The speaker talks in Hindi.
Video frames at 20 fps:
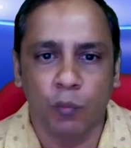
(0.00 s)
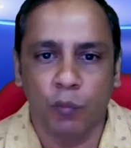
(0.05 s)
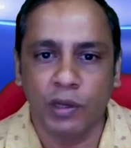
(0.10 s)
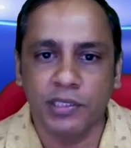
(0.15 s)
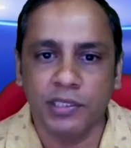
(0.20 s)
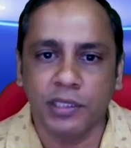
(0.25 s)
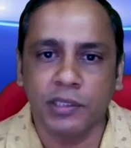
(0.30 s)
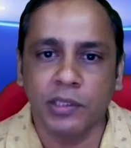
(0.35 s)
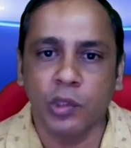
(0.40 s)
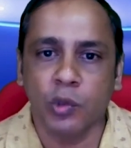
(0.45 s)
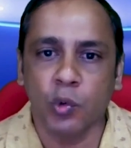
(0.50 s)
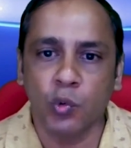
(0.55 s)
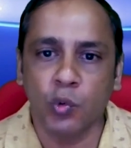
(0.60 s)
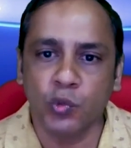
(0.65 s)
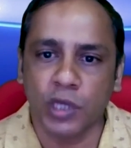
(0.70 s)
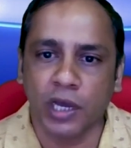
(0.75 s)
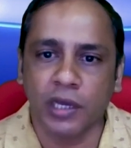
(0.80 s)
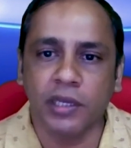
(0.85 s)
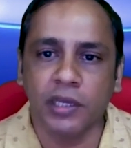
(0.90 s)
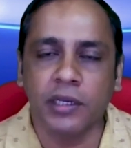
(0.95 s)
वह सत्य को
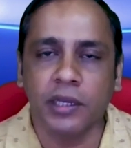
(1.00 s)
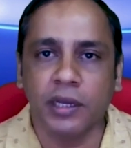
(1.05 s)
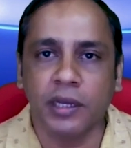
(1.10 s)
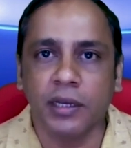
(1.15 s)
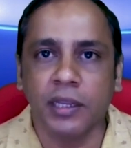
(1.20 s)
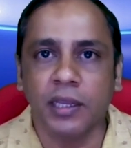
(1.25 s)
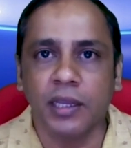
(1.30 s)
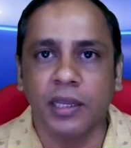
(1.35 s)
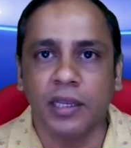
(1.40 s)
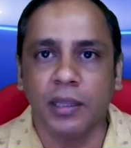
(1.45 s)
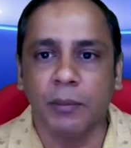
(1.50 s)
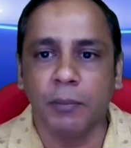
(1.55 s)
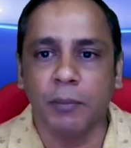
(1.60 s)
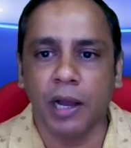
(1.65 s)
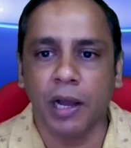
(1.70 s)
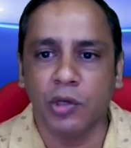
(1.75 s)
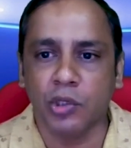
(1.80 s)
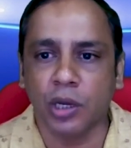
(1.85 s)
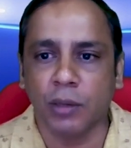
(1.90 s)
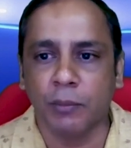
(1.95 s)
उजागर करने के लिए
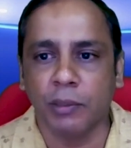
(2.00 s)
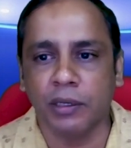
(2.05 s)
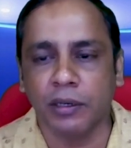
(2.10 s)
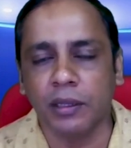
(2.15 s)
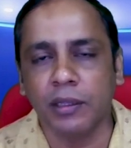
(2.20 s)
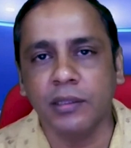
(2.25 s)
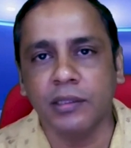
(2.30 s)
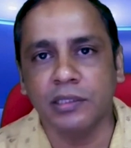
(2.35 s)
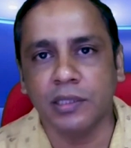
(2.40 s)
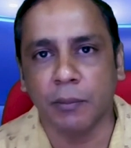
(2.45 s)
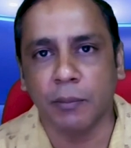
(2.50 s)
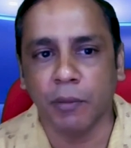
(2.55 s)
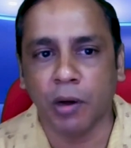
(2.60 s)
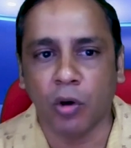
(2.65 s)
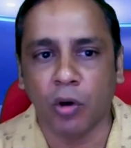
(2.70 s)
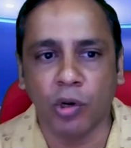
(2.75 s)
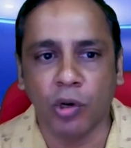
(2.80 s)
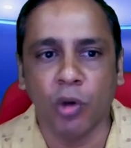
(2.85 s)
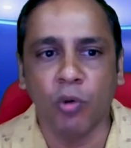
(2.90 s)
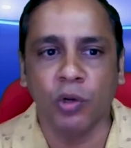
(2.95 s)
भाषा में निहित
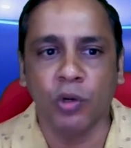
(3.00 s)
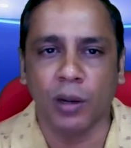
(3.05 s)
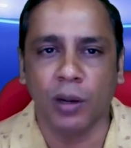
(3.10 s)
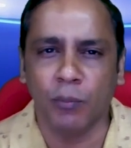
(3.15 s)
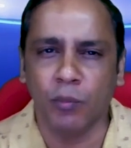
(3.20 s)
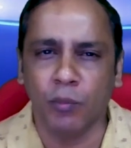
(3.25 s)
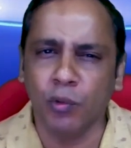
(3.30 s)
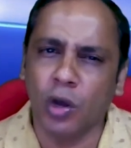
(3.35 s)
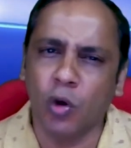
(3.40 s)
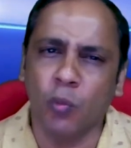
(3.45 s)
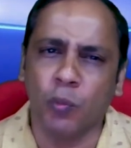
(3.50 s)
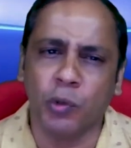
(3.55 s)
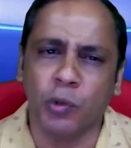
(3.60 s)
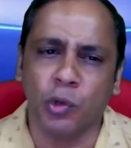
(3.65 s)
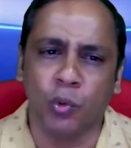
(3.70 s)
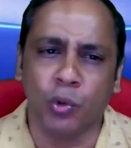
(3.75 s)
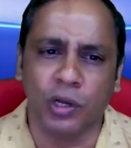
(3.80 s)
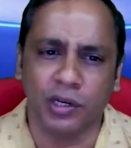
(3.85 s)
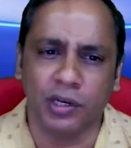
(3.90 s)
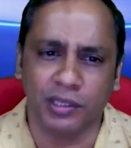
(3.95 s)
संभावनाओं का पूरा
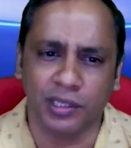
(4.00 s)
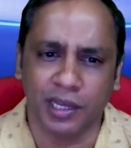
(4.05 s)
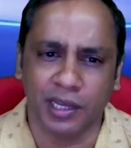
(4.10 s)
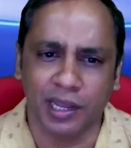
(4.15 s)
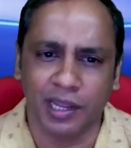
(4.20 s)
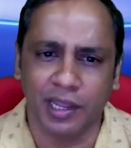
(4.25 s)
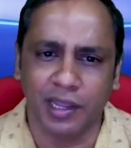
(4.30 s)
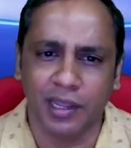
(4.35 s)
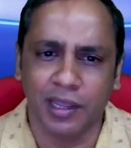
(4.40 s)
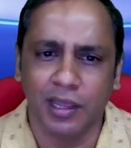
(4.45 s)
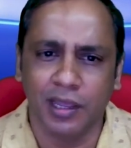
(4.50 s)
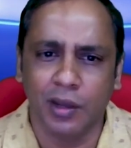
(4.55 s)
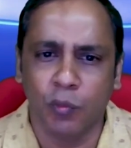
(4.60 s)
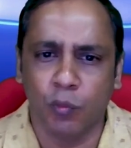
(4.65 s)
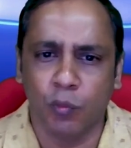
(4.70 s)
उपयोग करता है